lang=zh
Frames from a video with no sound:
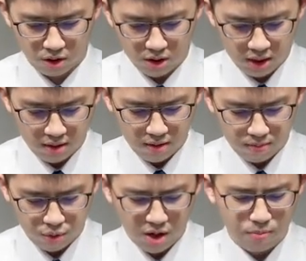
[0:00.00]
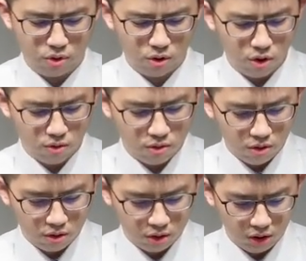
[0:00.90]
那不要不够用
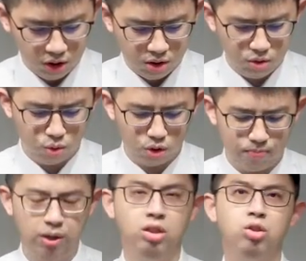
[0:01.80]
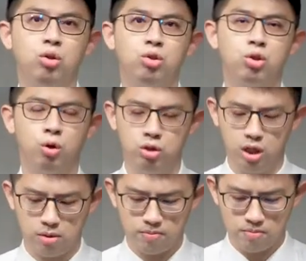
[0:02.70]
哦，以致我的贫穷就偷窃